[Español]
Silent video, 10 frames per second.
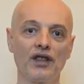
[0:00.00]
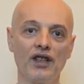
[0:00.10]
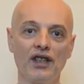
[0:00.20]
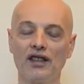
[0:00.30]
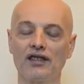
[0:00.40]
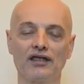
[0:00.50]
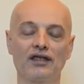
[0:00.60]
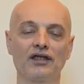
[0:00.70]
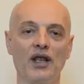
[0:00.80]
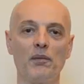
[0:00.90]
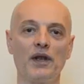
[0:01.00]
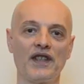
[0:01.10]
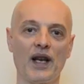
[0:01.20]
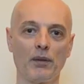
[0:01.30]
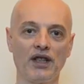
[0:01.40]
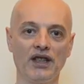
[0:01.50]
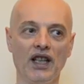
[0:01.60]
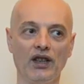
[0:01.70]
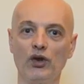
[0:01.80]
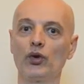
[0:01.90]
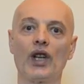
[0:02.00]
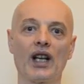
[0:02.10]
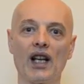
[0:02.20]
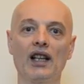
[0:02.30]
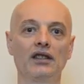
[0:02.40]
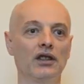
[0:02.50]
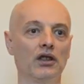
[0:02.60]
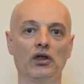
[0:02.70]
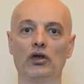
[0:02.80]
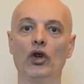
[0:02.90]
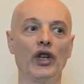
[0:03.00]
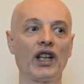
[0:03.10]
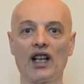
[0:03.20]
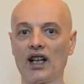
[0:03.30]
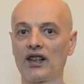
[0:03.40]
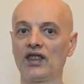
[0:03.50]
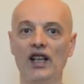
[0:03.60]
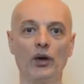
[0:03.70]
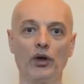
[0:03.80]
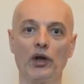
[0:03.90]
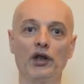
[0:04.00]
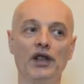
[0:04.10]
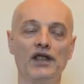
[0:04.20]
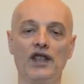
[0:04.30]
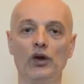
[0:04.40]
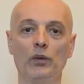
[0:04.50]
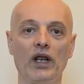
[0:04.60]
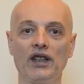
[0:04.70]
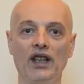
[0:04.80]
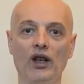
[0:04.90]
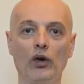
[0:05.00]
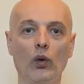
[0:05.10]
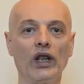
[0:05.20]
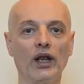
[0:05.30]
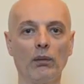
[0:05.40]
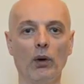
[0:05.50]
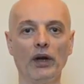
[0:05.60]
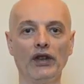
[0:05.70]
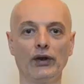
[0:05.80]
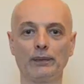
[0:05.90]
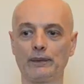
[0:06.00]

y empezar a meditar y usarla o descargarse el audio en el celu para tenerlo en cualquier momento.